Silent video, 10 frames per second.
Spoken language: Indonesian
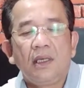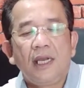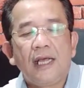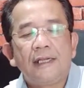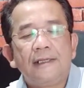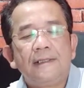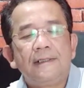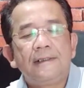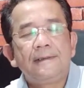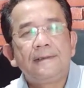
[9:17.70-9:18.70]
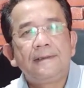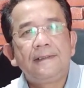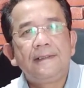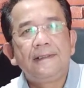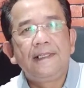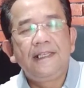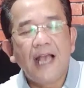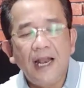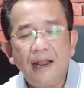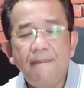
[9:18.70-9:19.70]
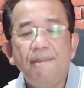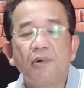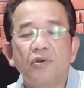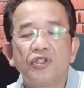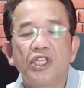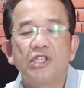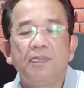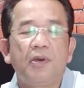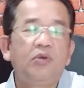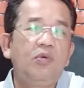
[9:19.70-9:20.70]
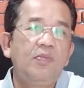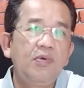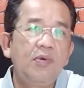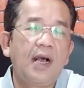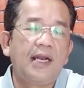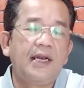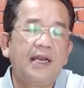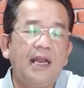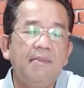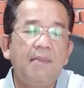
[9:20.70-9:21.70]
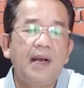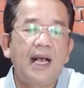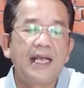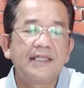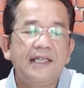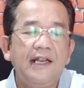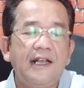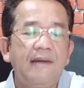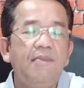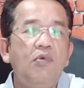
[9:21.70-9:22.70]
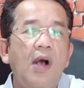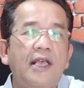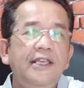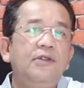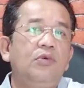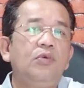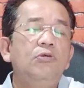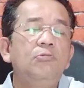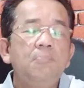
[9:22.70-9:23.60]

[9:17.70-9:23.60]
Nah, di dalam proses pertumbuhan dan menghasilkan buah itu,